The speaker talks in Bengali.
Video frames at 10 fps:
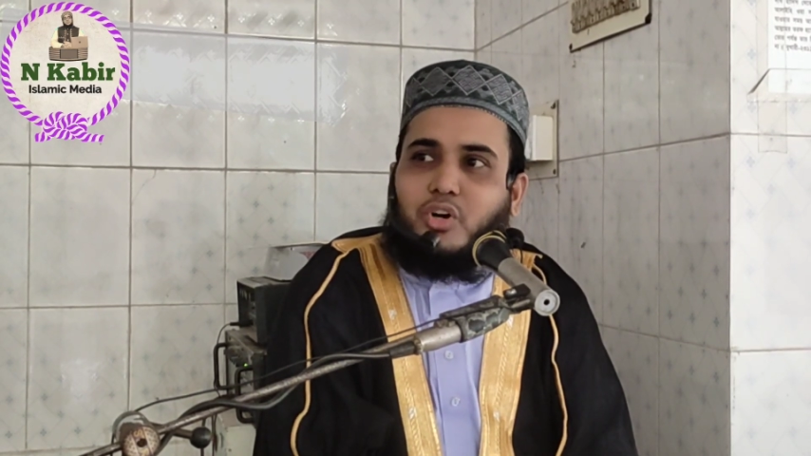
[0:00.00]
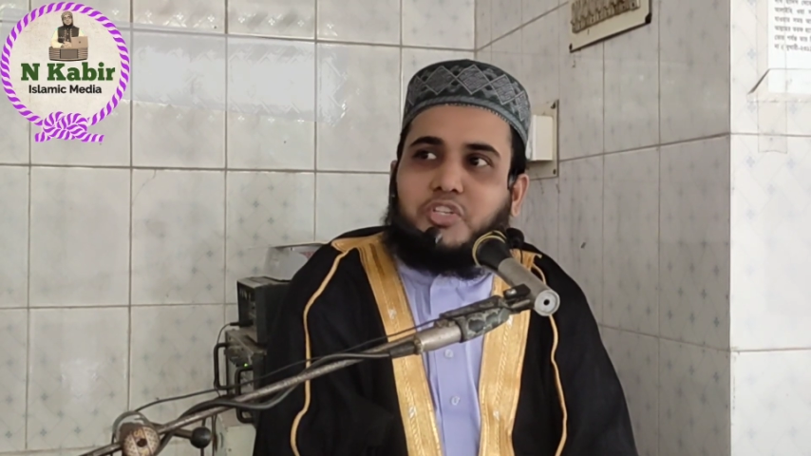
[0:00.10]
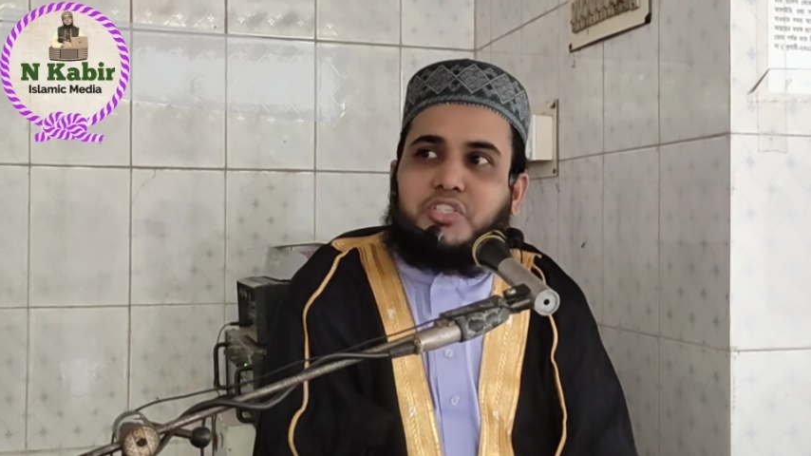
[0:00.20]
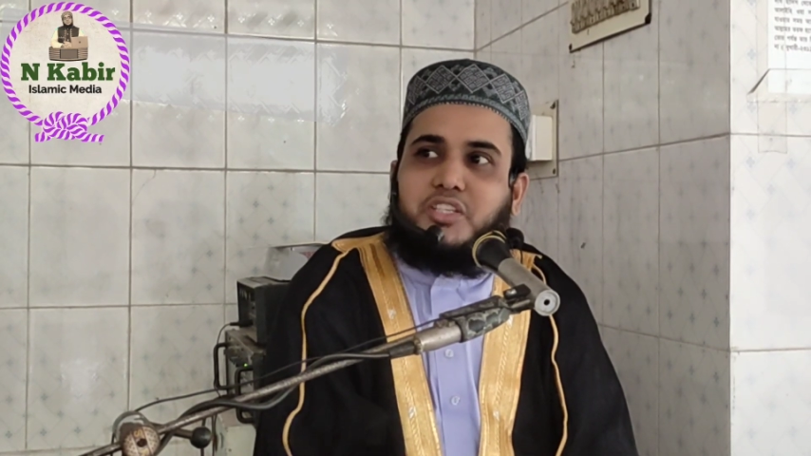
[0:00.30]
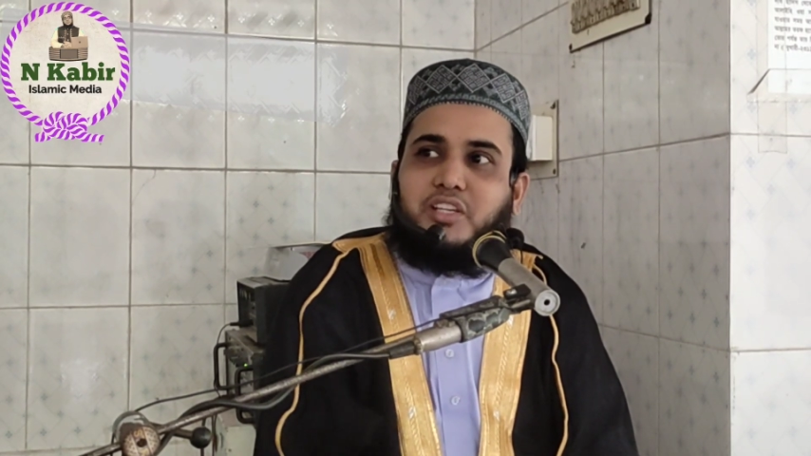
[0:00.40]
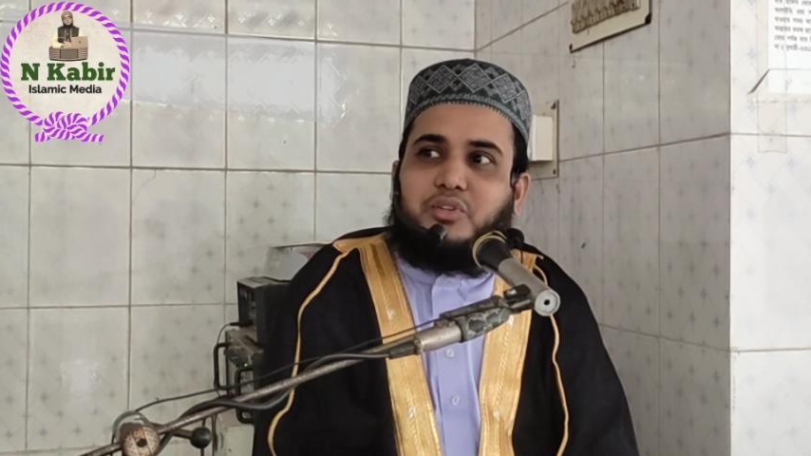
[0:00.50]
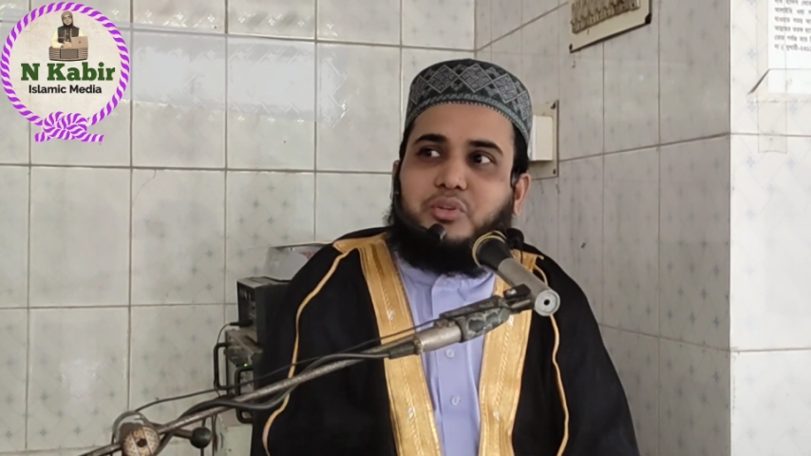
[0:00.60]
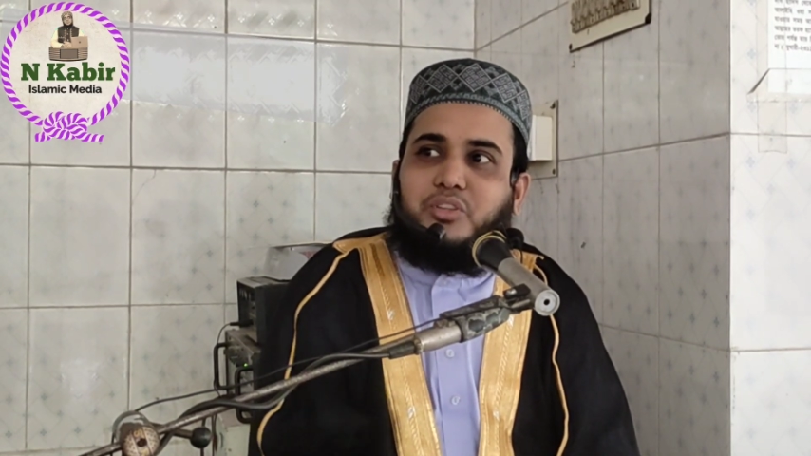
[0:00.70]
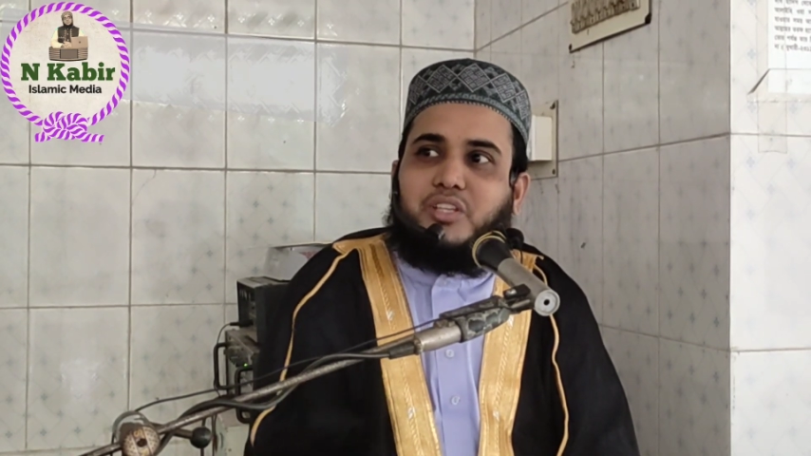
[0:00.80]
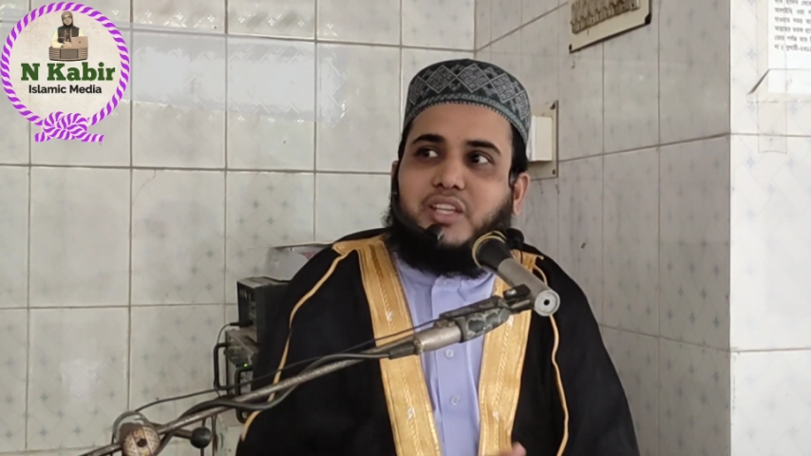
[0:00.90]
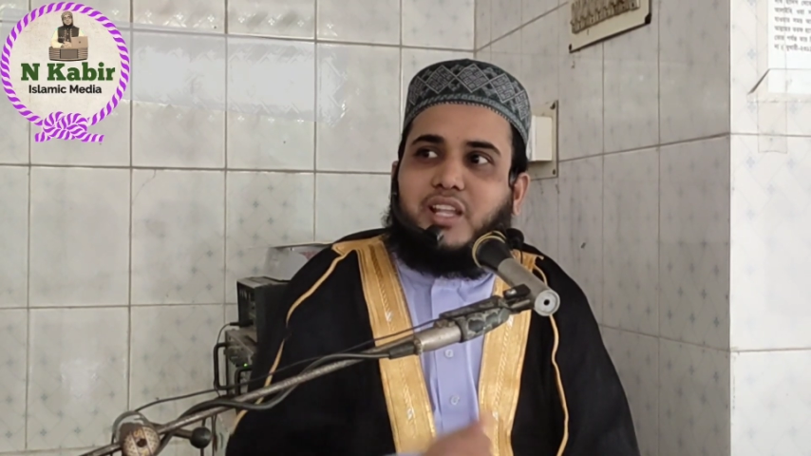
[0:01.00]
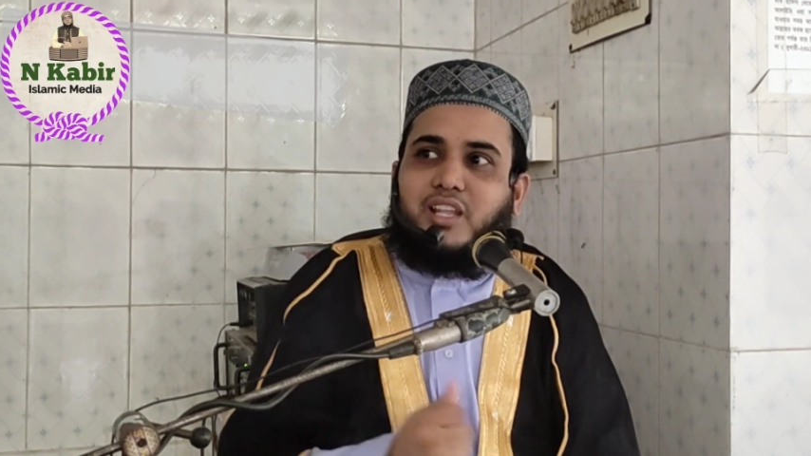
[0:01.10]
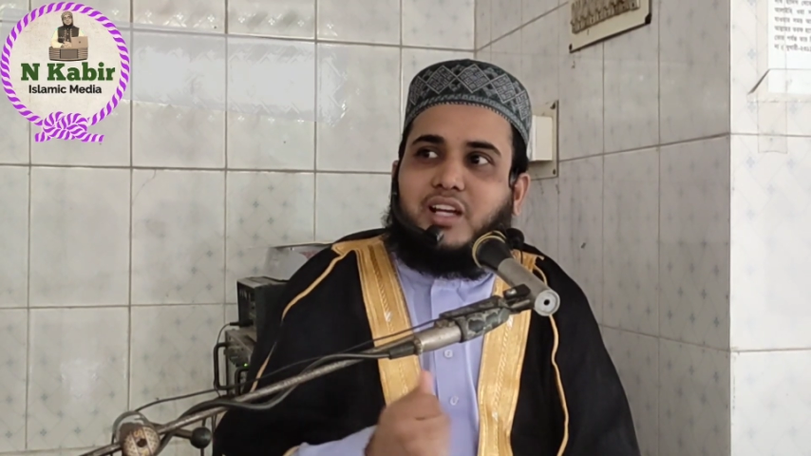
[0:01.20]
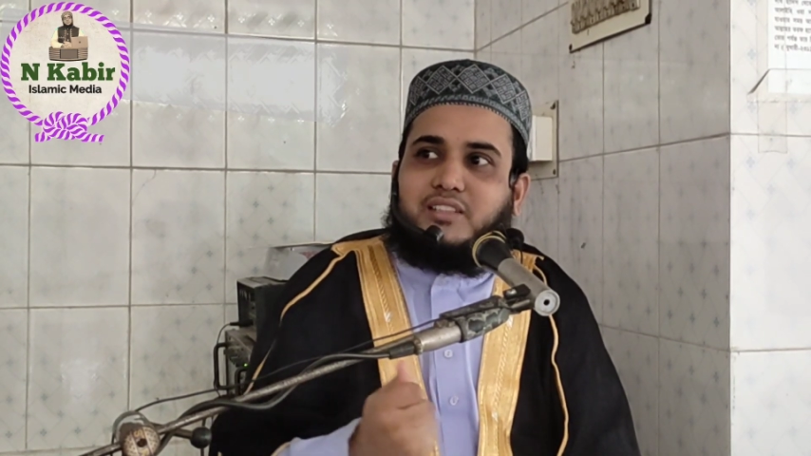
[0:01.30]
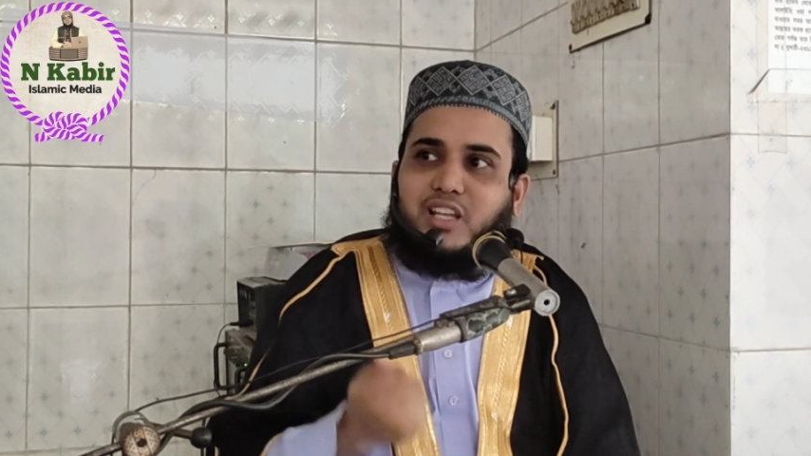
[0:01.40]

দশ দিয়ে গুণ দিয়ে আল্লাহ